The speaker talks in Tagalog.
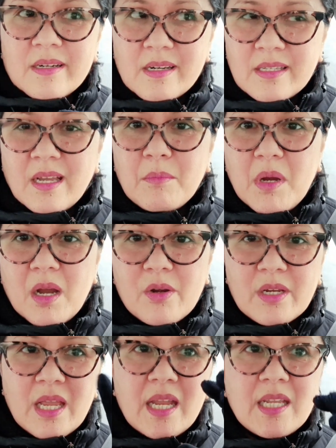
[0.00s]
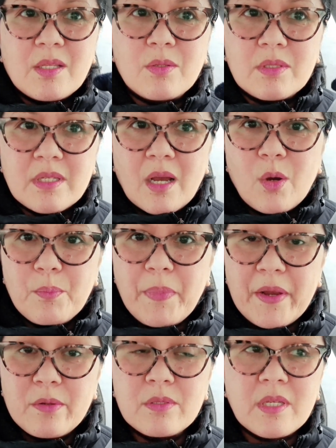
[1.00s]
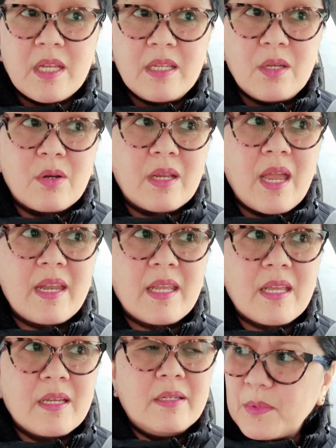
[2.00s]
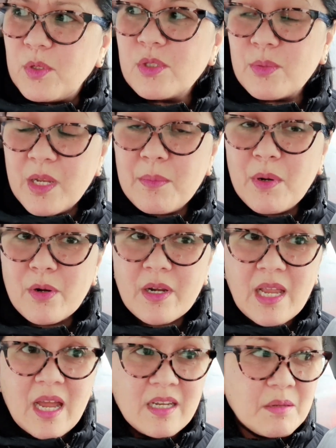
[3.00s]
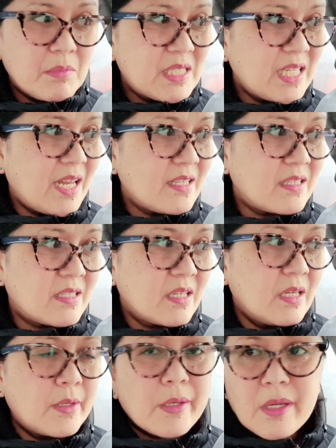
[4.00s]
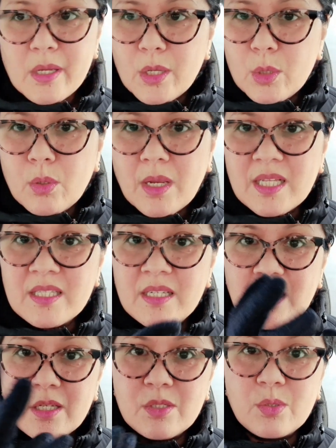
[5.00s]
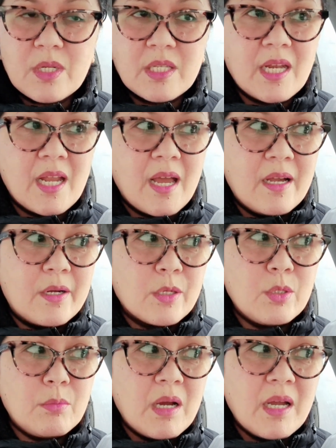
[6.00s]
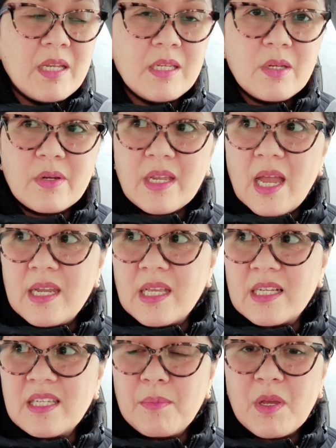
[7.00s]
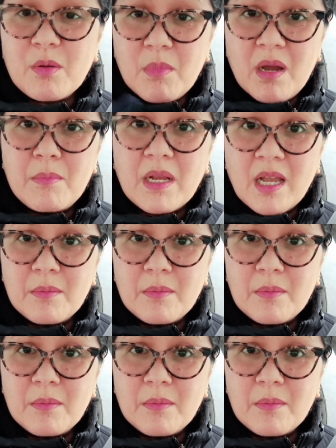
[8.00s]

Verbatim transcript: ng mga organic dun sa compare dun sa hindi organic. Usually yung mga organic mas less yung ganda ng itsura nila. Yung mga hindi organic kasi meron mga